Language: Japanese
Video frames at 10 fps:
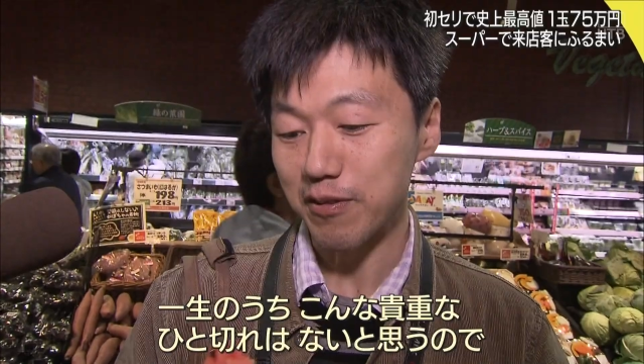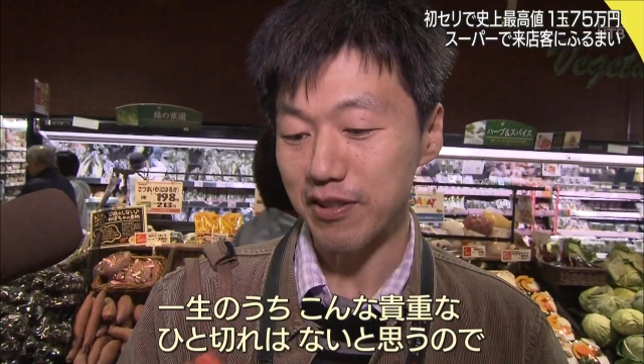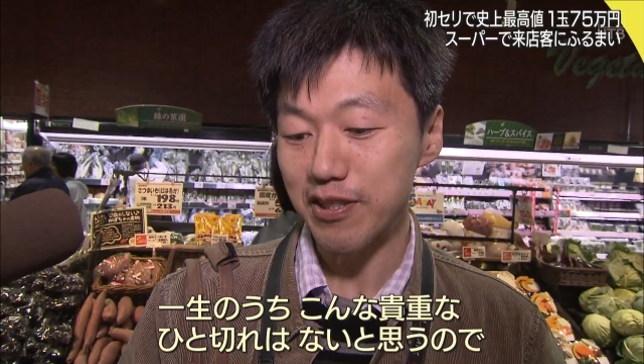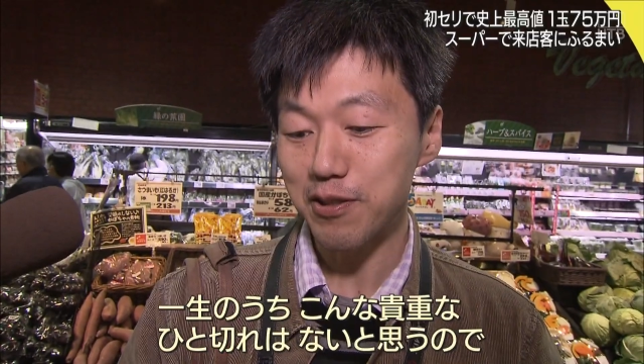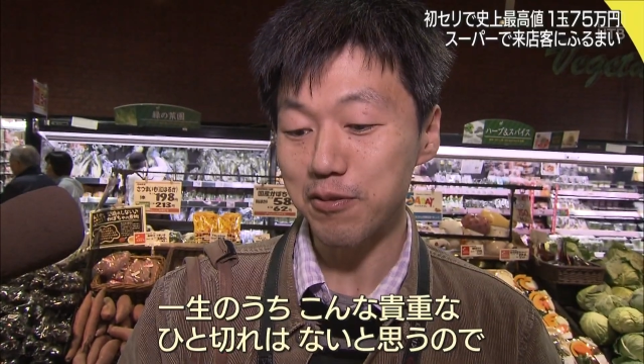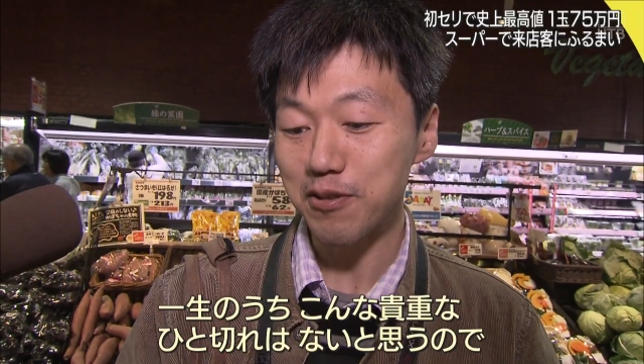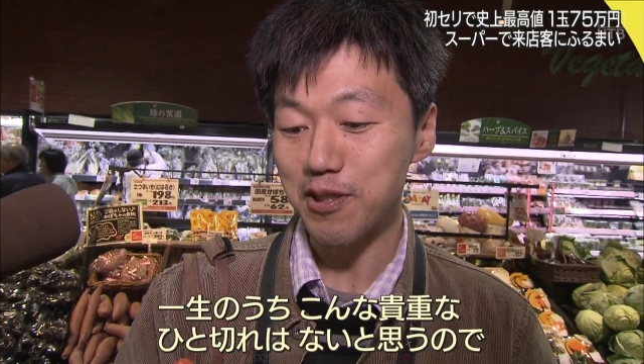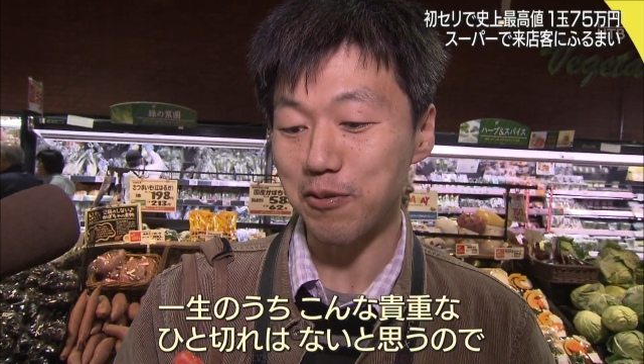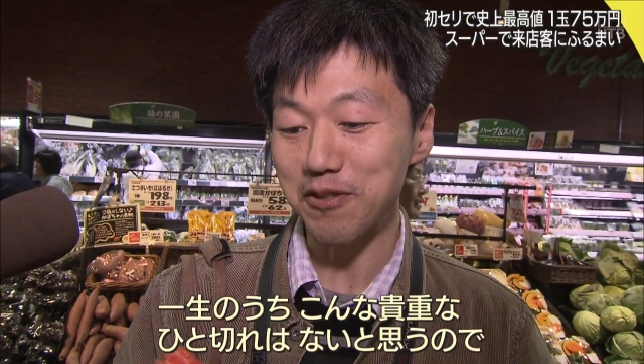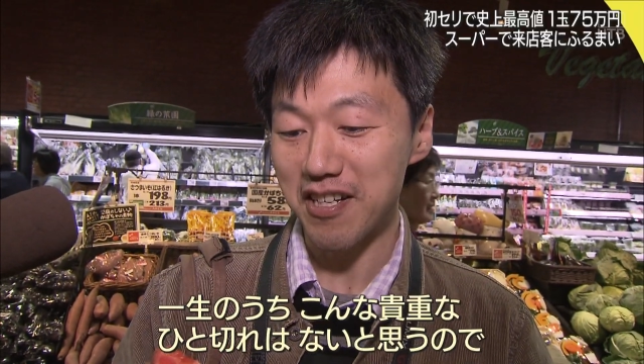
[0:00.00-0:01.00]
一生のう
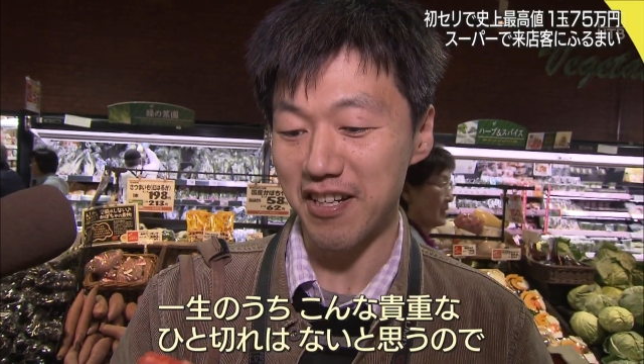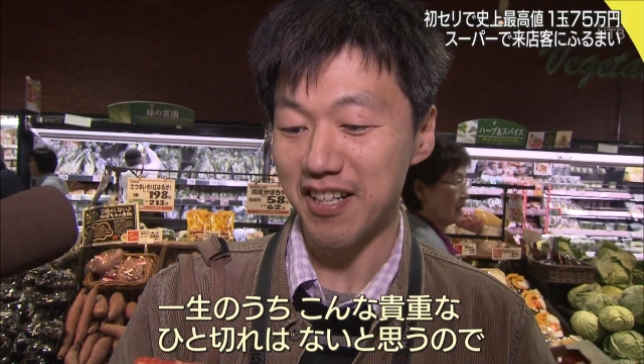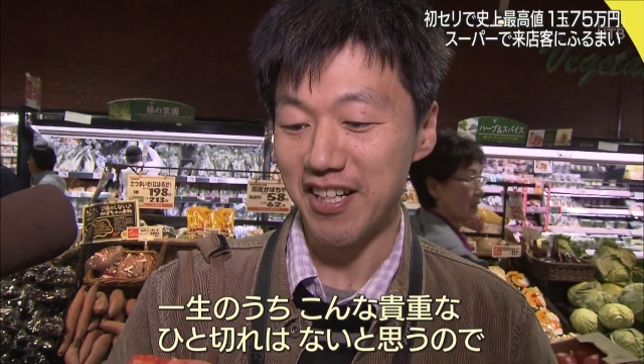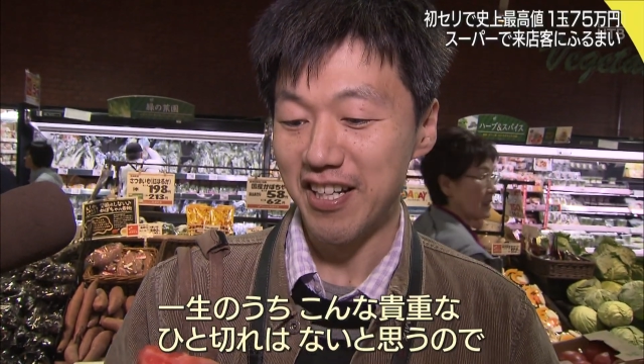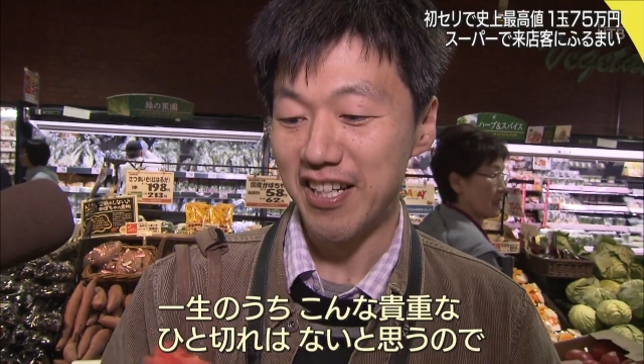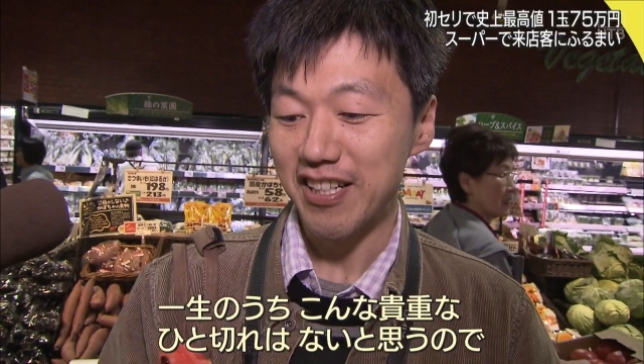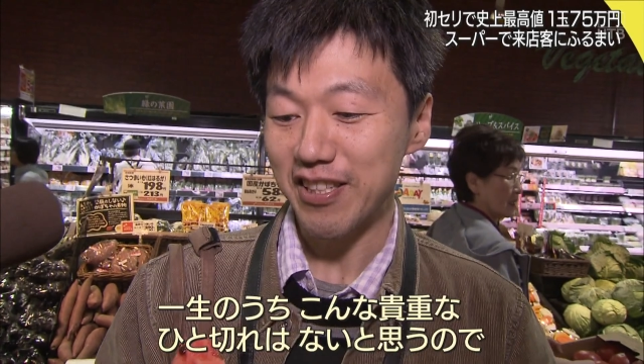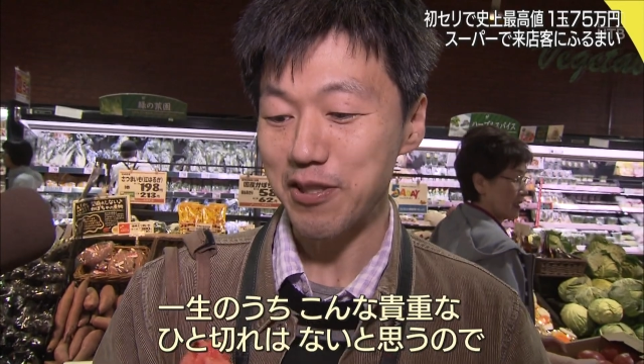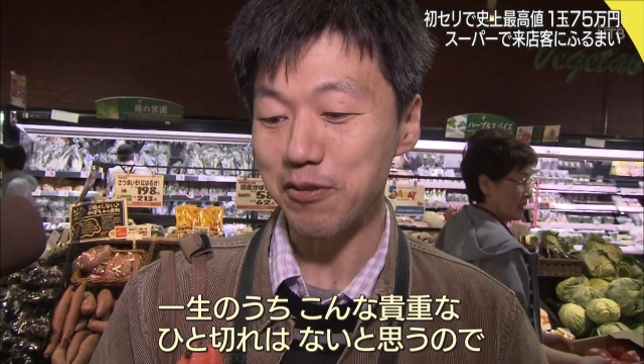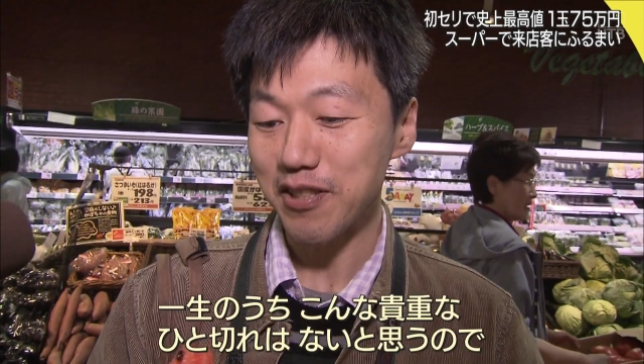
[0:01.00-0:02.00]
ちこんな
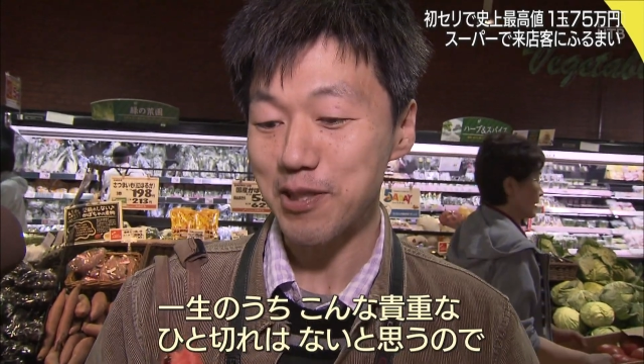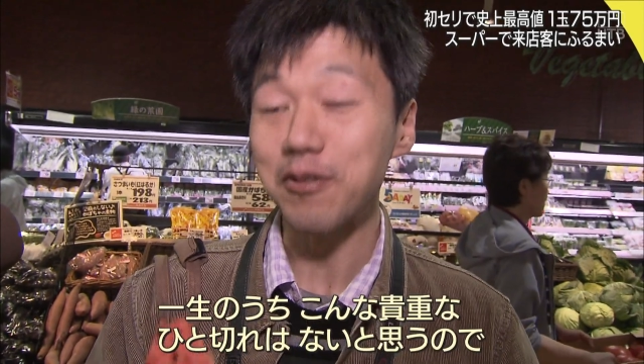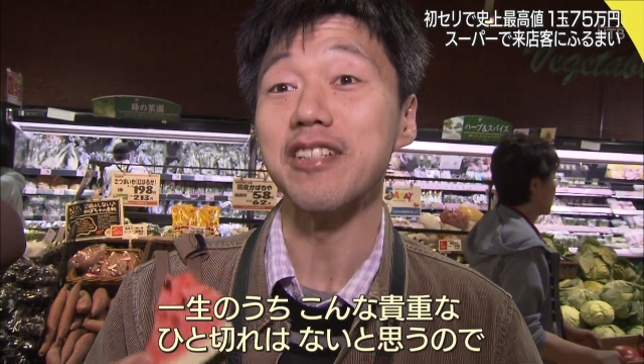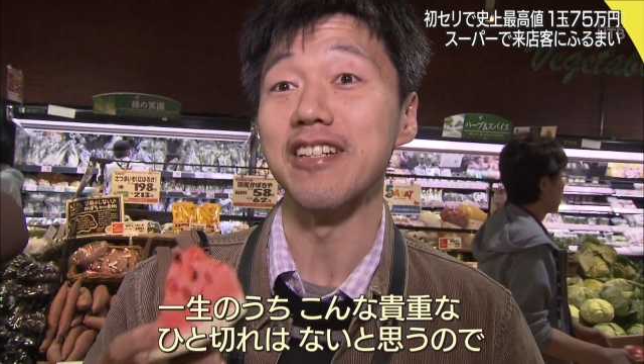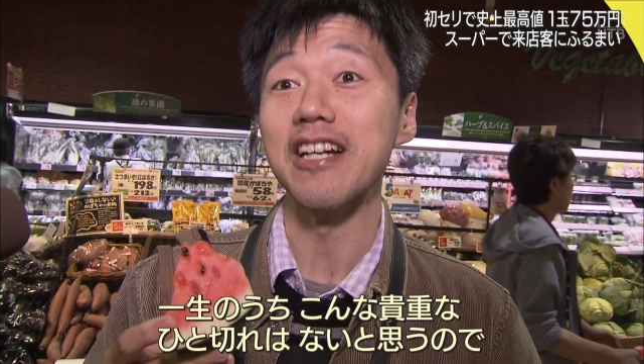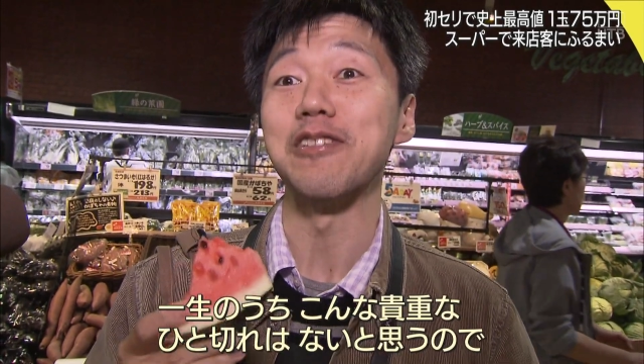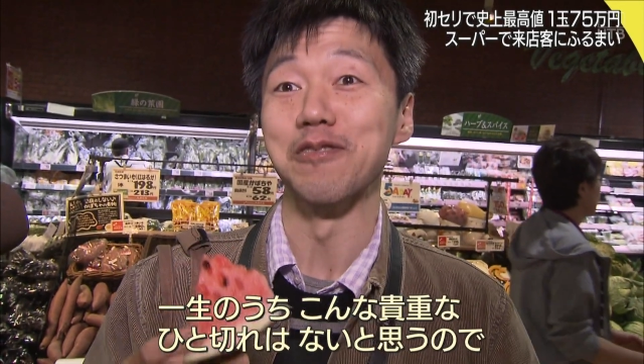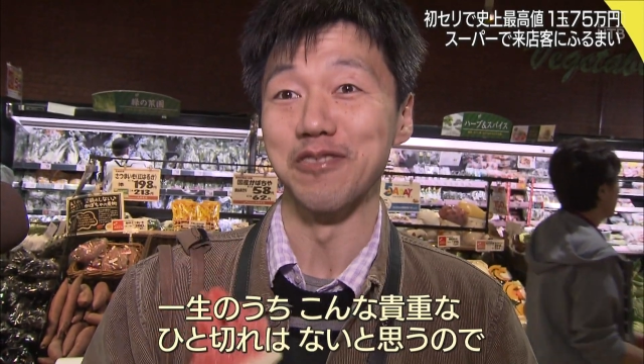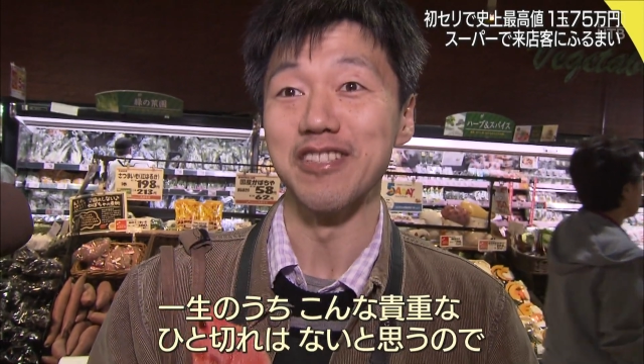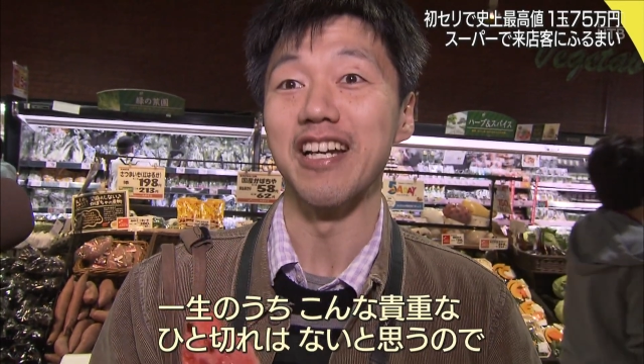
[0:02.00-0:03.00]
貴重な一切れはないと
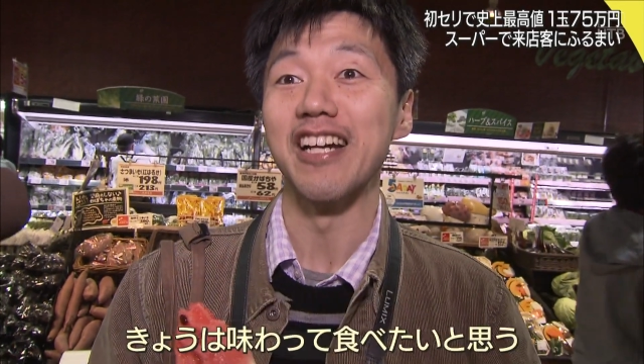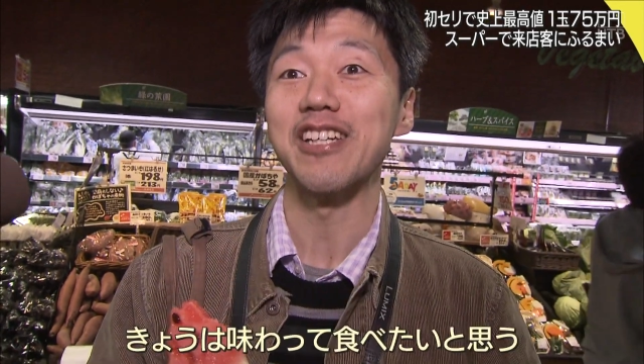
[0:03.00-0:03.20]
思うので、